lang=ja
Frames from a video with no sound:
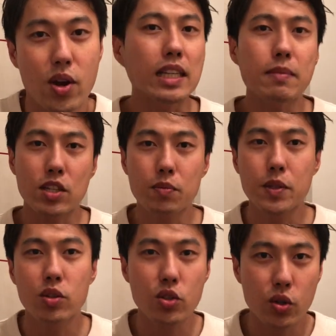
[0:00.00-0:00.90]
今ショッピー
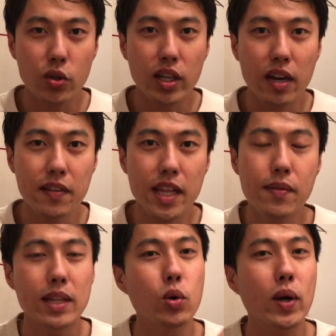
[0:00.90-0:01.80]
のお仕事カフェで
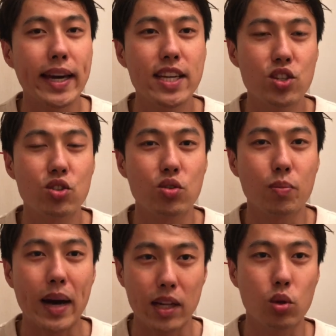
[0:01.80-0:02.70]
は動画編集の
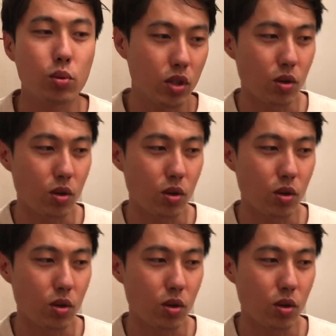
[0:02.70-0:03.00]
パートって